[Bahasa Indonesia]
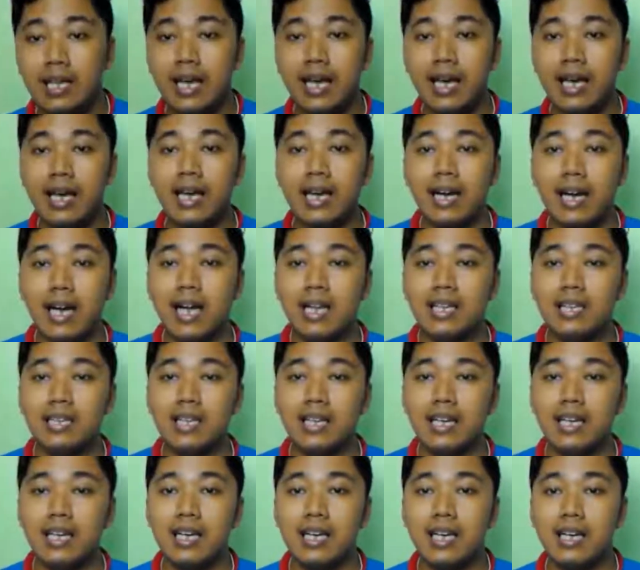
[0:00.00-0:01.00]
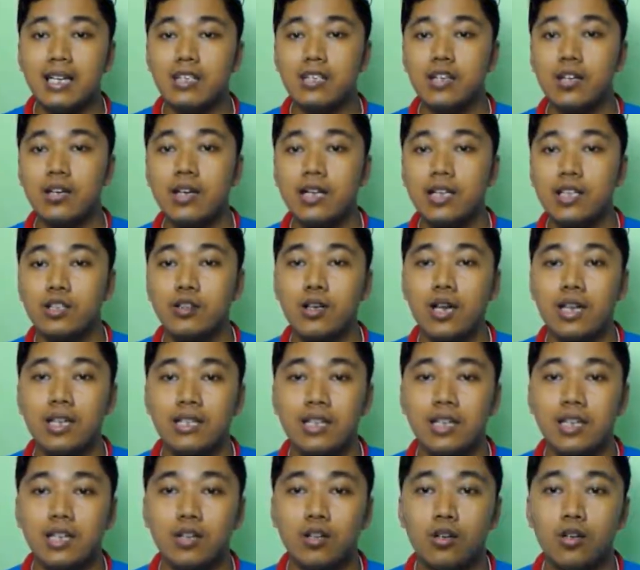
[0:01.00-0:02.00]
RAT atau retur
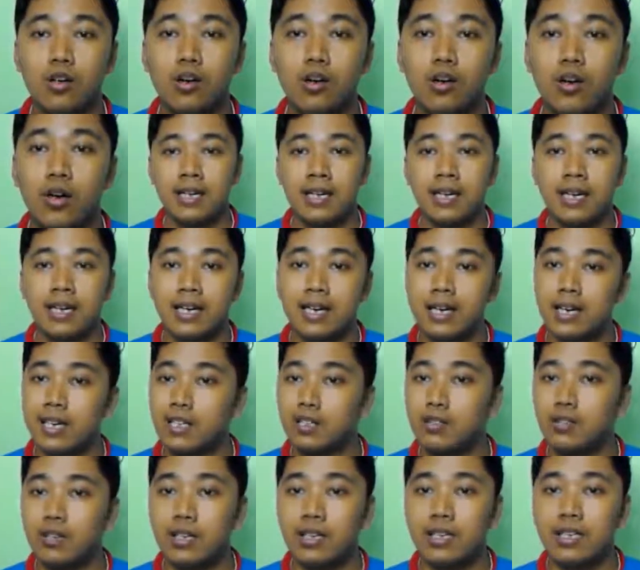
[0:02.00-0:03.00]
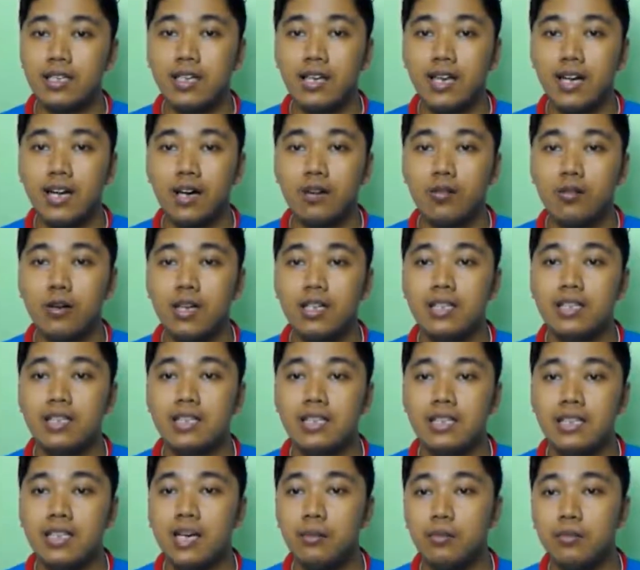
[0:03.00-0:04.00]
antar toko retur ini dilakukan
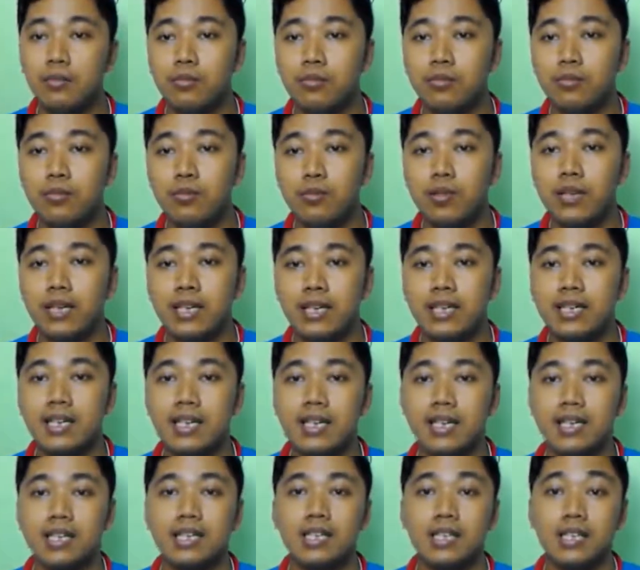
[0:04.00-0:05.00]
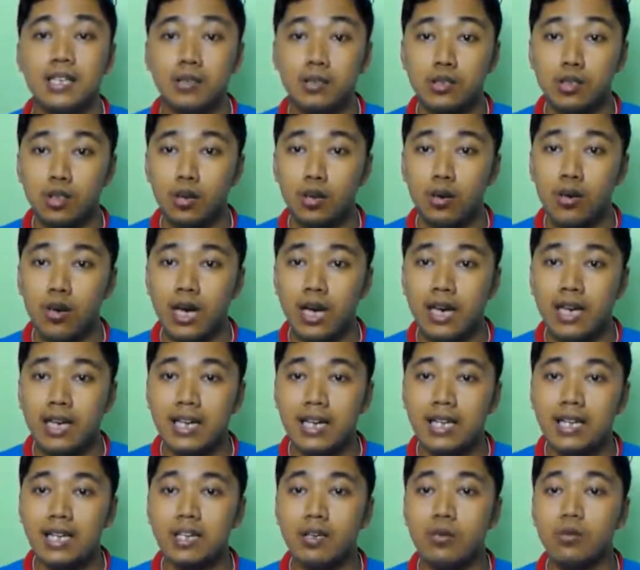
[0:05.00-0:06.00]
jika mungkin di toko
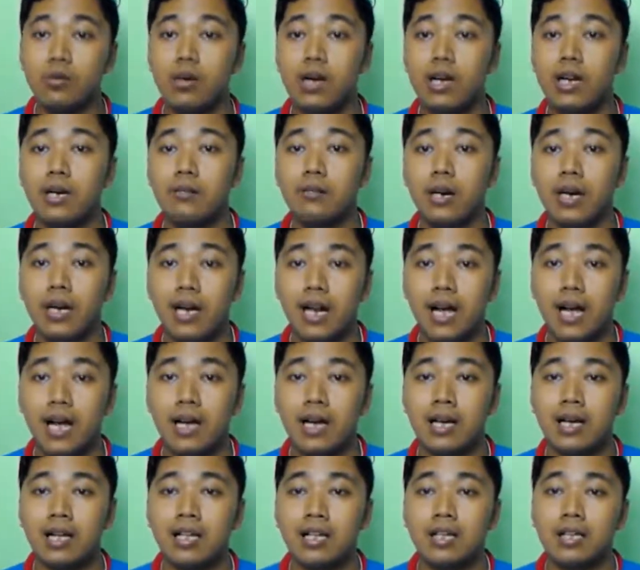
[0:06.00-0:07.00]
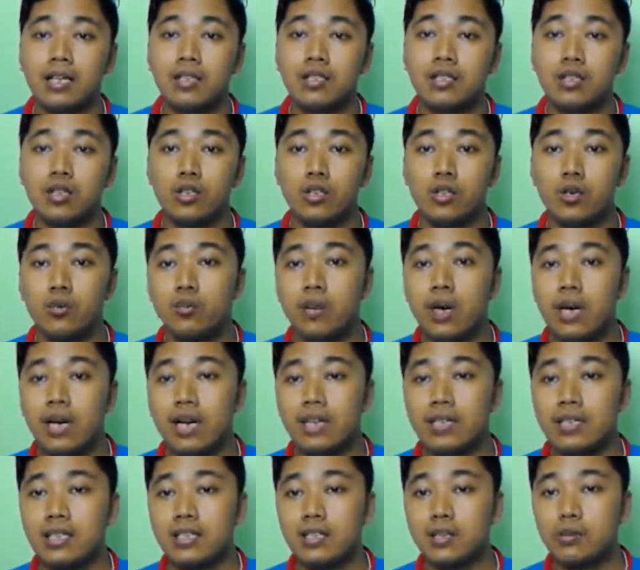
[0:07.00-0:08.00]
kalian kekurangan barang contoh
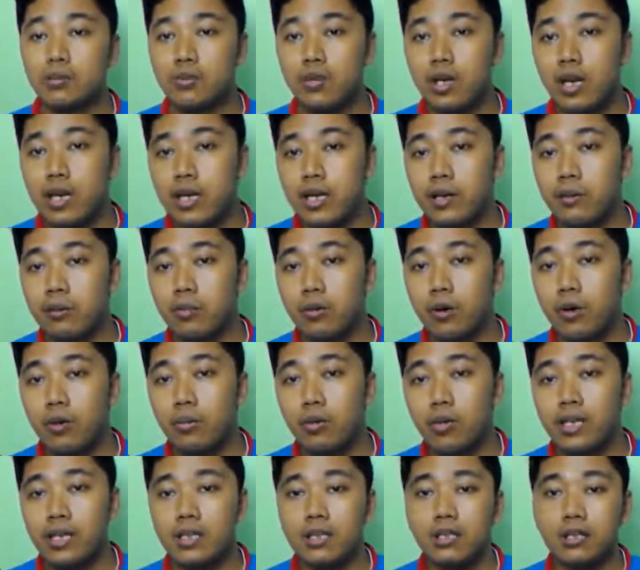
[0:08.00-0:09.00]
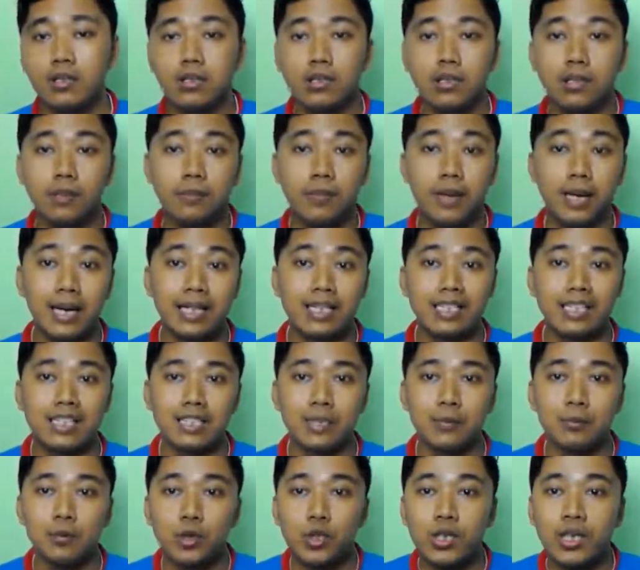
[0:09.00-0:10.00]
barang tersebut lagi promo dan barang
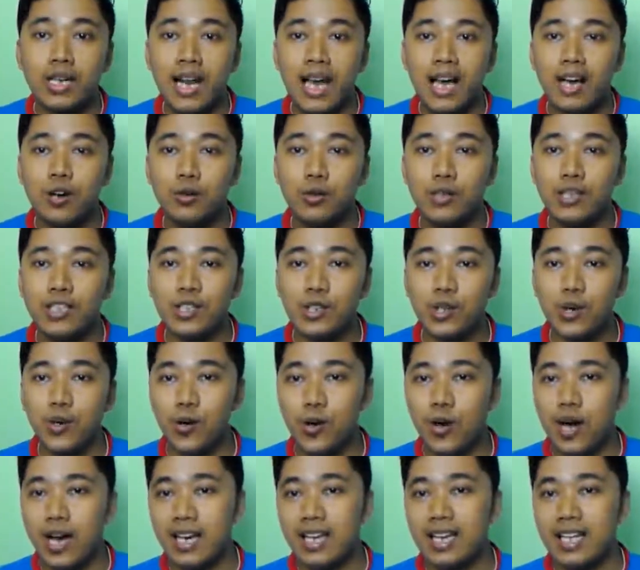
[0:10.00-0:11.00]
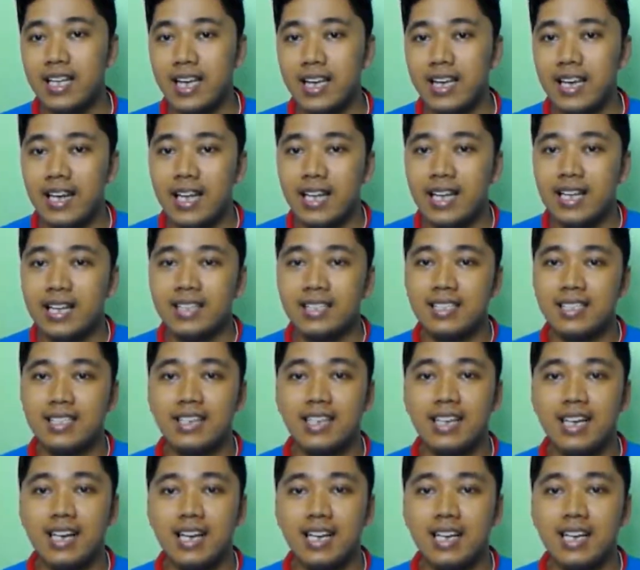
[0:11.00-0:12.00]
tersebut laku di toko kalian
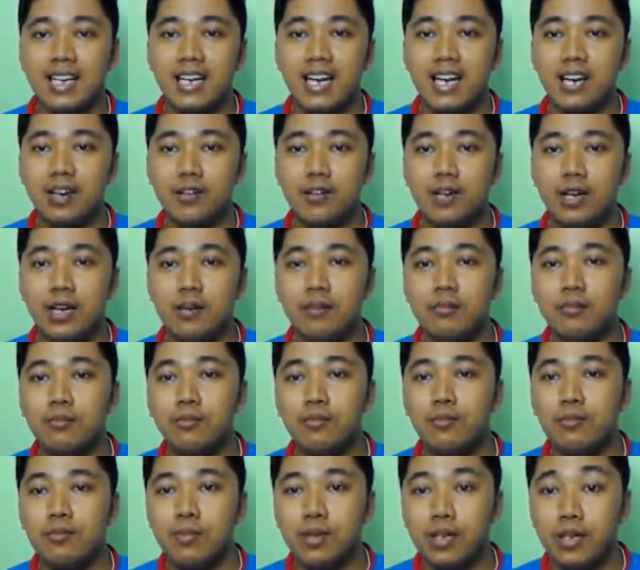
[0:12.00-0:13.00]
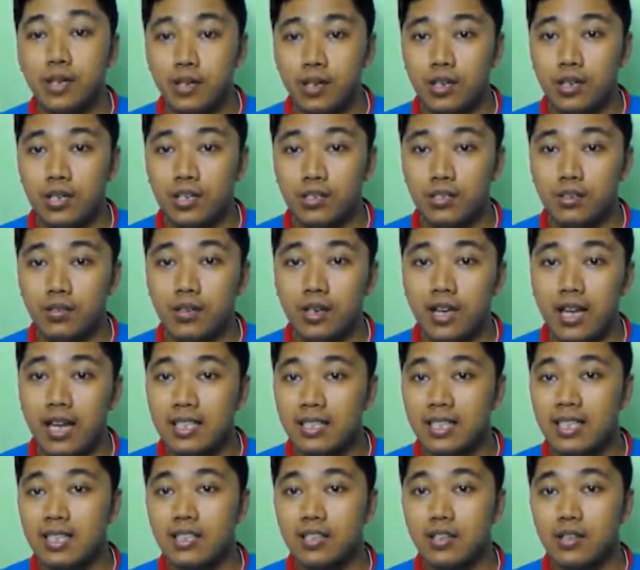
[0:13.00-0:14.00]
jadi kalian lakukan retur eh,
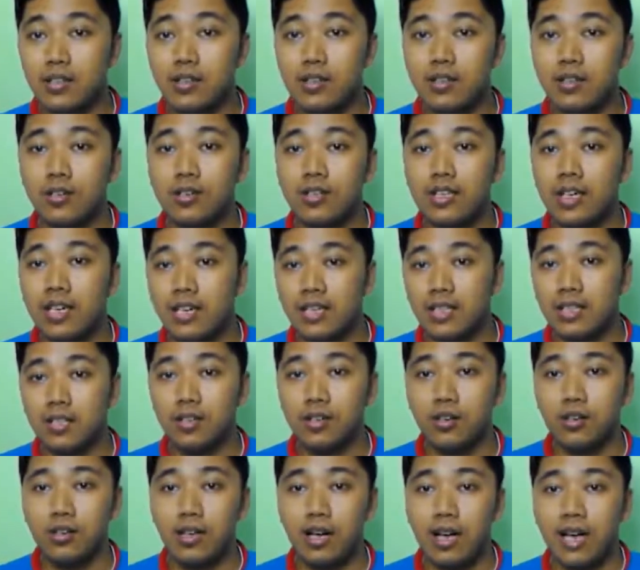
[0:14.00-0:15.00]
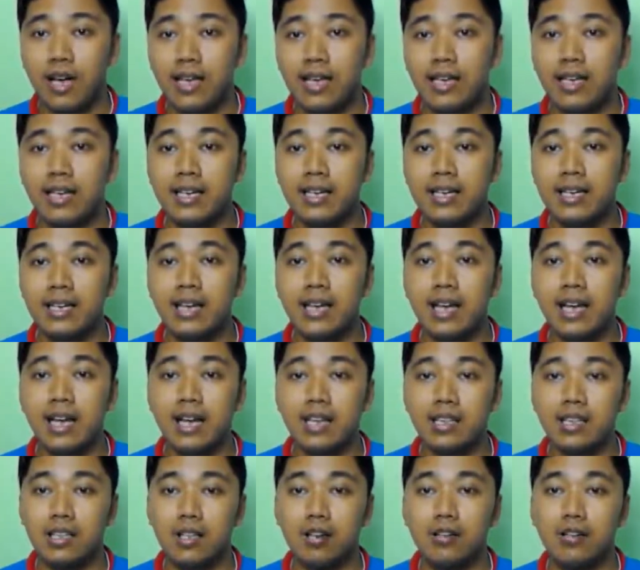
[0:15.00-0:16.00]
antar toko dari toko lain
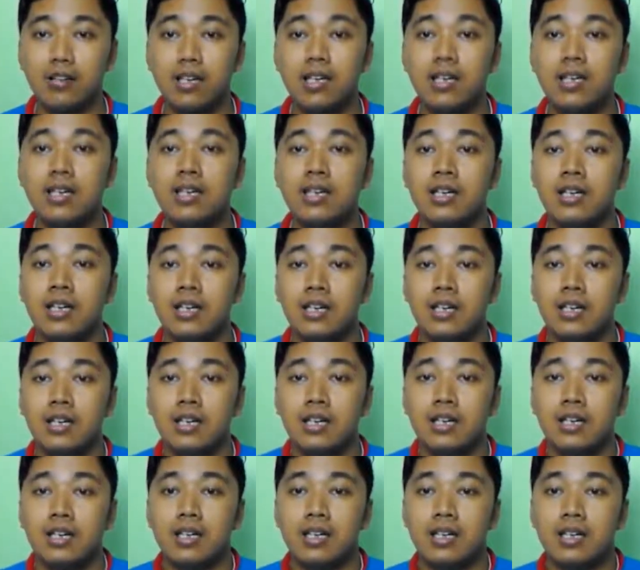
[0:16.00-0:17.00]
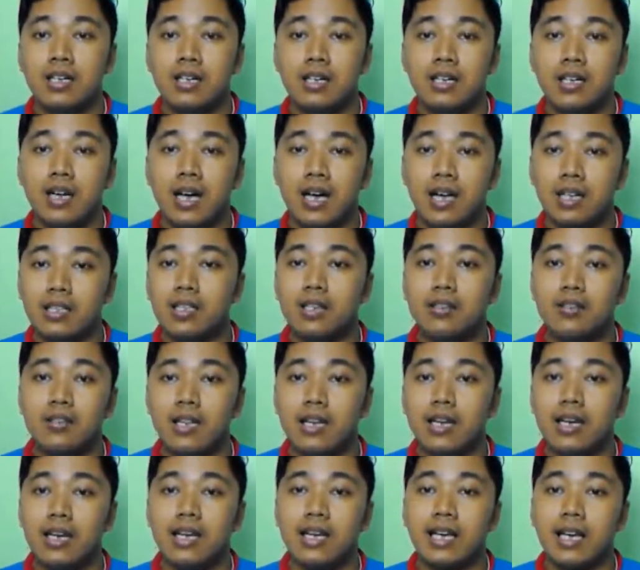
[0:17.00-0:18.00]
atau ke atau
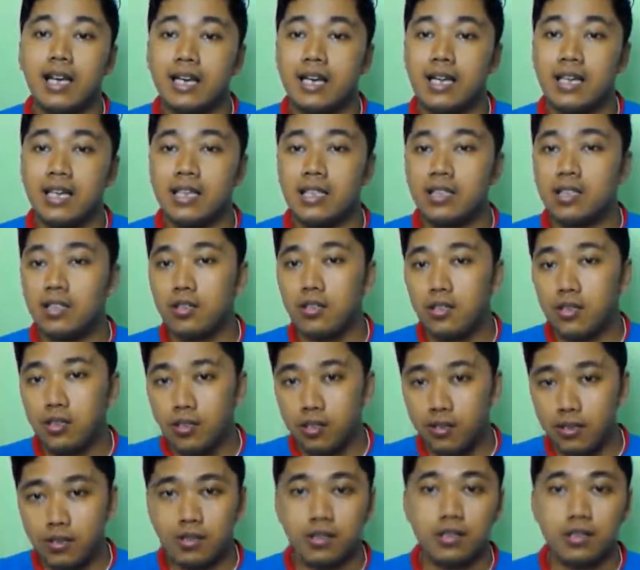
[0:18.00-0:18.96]
dari kalian ke toko